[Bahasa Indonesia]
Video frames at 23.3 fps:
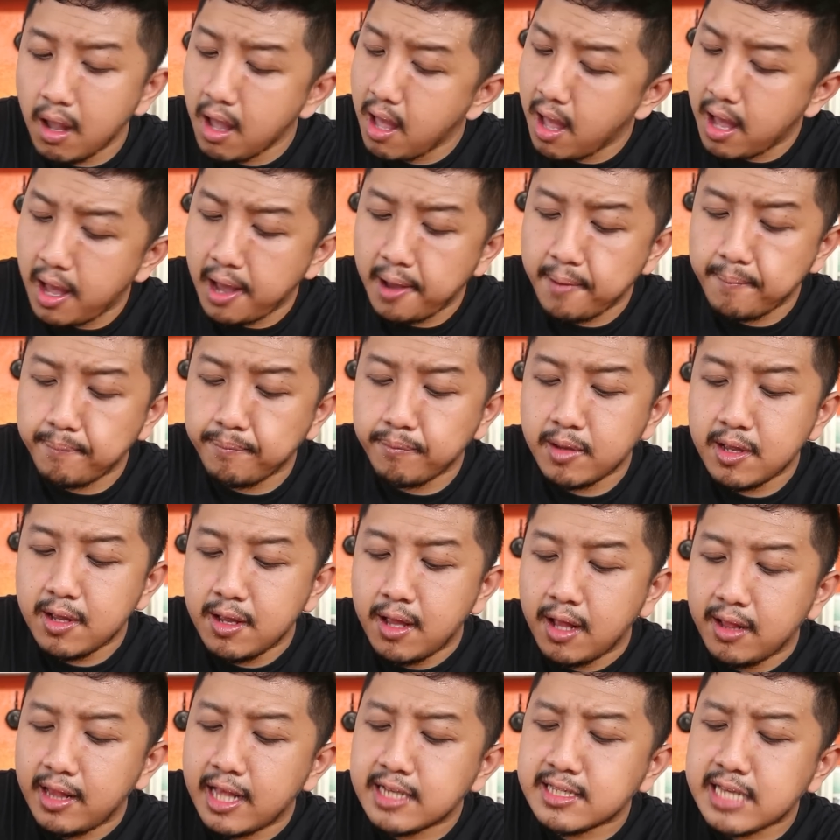enggak
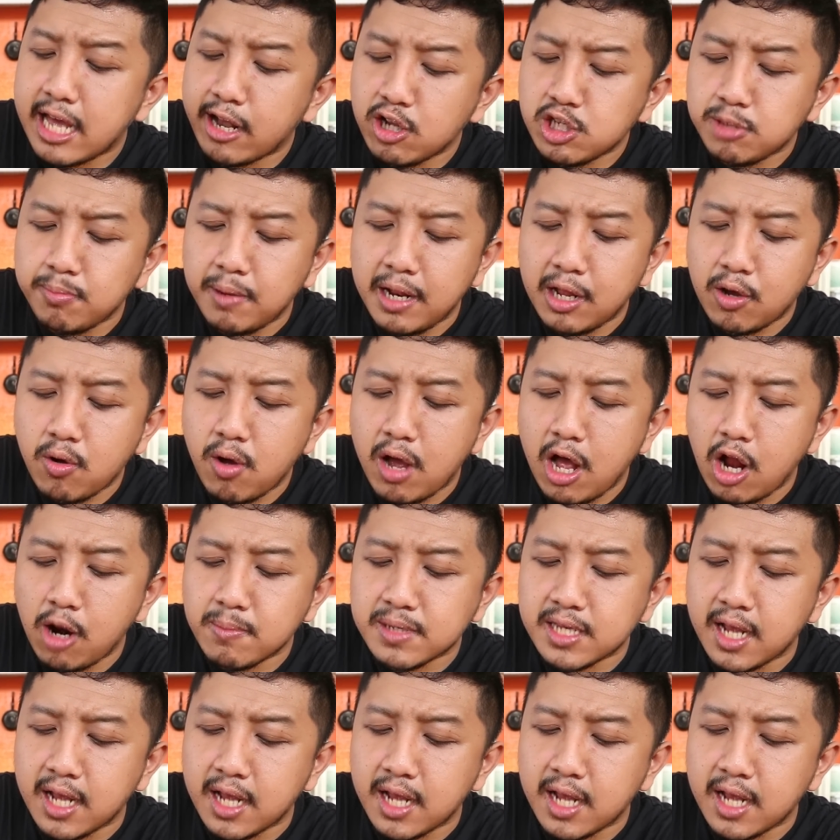Nes Carlos bilang kok kalau